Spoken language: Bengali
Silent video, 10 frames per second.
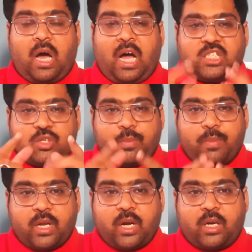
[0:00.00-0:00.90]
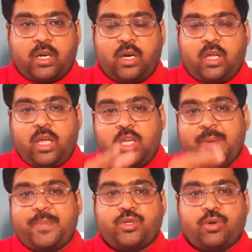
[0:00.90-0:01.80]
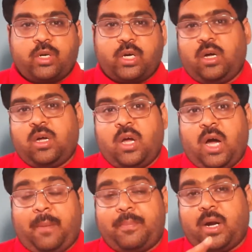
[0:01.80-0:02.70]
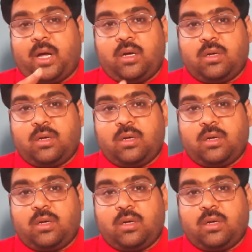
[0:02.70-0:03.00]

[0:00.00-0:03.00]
আজ রোববারের আড্ডার এই এপিসোডটা আপনারা